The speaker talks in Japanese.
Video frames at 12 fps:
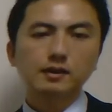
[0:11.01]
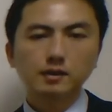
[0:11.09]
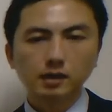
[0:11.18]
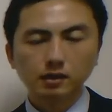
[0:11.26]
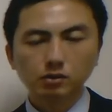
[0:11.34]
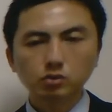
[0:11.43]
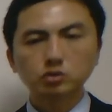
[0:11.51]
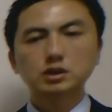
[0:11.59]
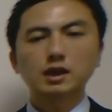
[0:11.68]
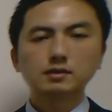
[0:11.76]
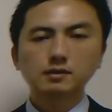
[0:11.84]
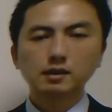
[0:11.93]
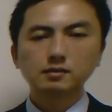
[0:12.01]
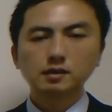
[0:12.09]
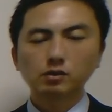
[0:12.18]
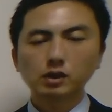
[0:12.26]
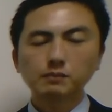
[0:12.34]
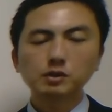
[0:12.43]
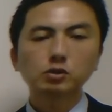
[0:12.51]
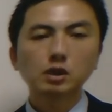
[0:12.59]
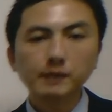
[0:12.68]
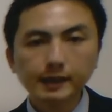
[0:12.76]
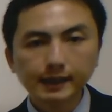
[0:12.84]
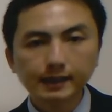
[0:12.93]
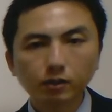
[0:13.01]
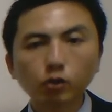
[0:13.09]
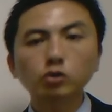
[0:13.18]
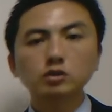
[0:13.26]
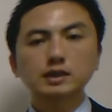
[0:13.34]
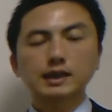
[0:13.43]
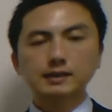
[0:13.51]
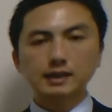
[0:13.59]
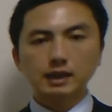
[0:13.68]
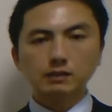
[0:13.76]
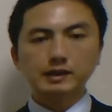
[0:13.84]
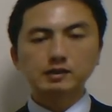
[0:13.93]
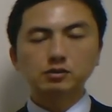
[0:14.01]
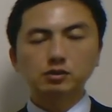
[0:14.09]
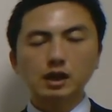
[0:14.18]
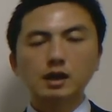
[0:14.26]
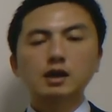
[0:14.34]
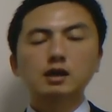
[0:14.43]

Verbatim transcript: されている試験作成のための手引きを使っていきますので、